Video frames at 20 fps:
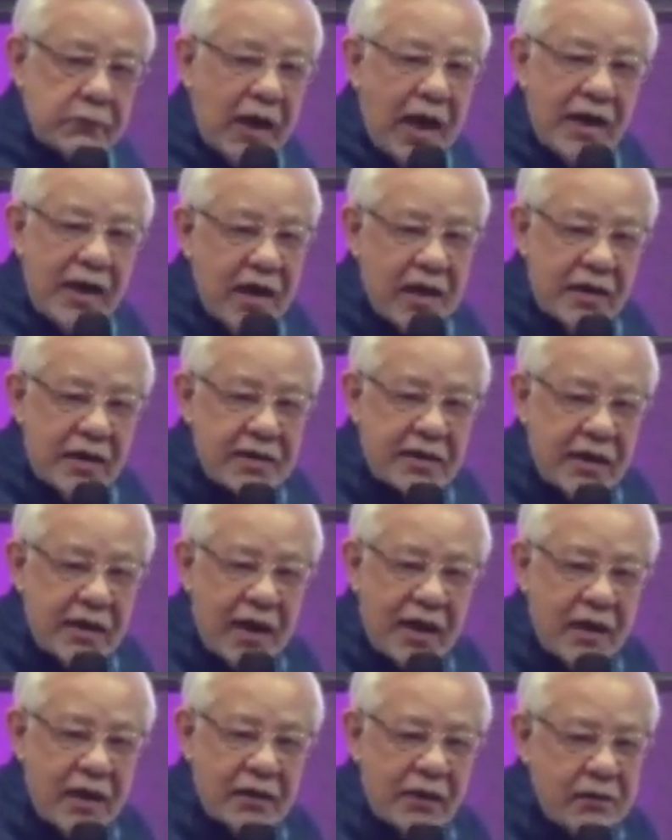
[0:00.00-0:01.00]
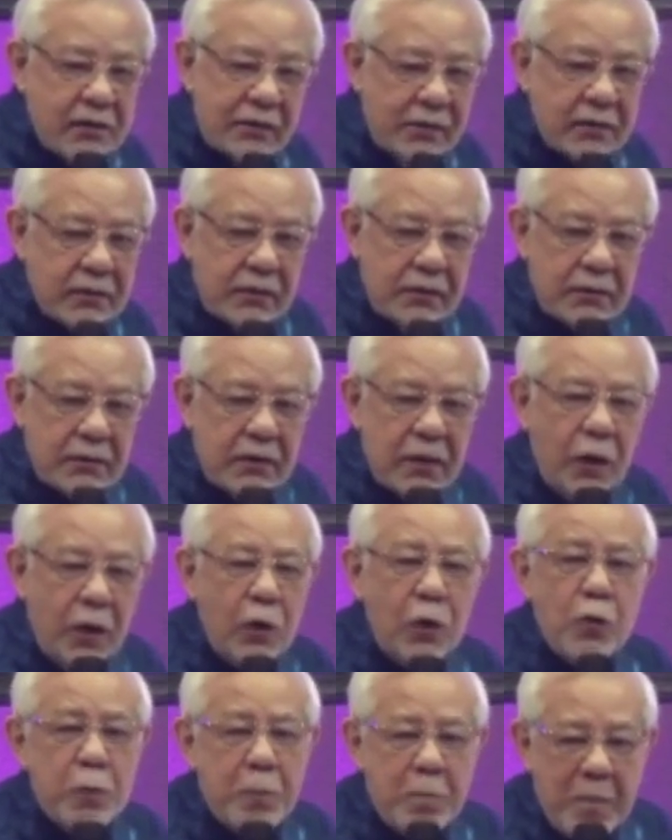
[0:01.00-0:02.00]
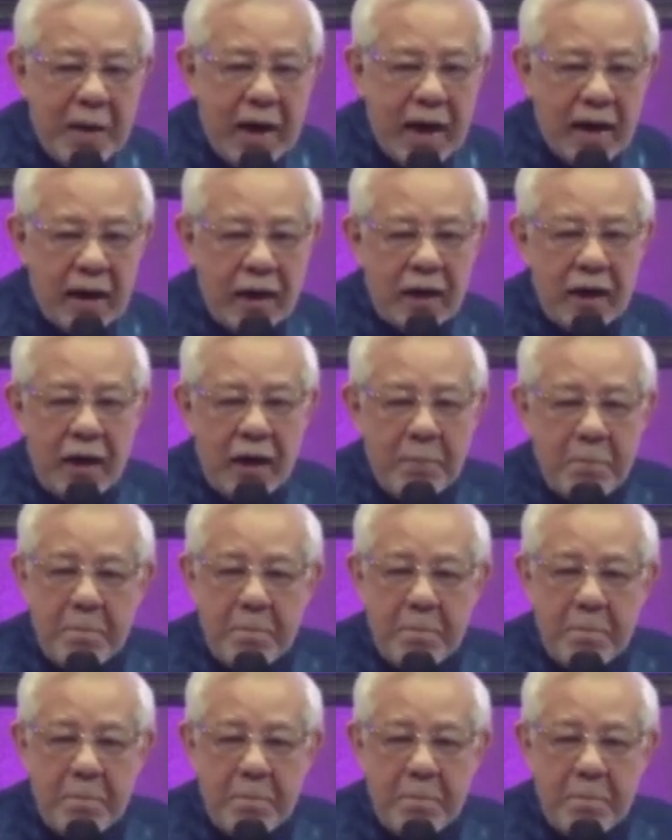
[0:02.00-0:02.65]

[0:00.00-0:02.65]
Anak-anak sekarang, aduh, lupa.